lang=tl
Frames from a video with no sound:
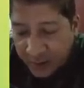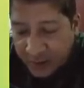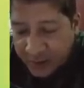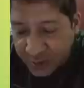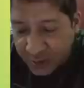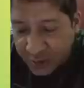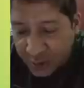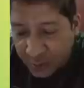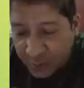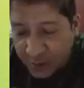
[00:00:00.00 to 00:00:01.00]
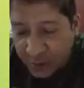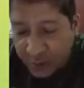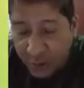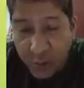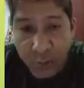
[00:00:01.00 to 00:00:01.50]
First choice ko po
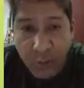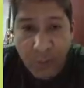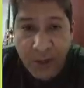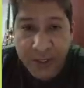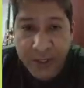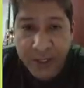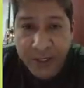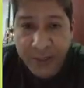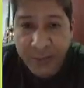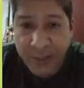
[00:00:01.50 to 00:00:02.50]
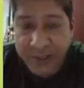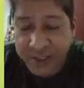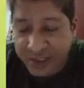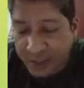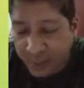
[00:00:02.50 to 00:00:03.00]
dito, yung bumaba ng rating
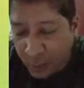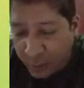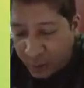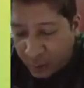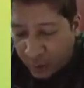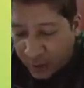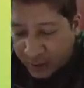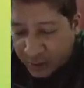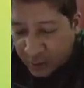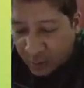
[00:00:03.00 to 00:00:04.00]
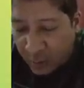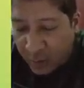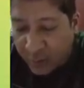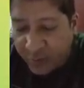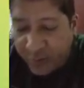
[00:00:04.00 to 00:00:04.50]
base system numero 4,
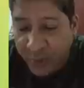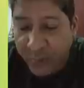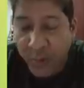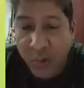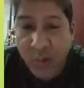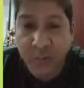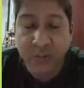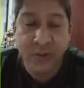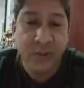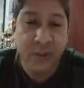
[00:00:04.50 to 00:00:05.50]
work from home.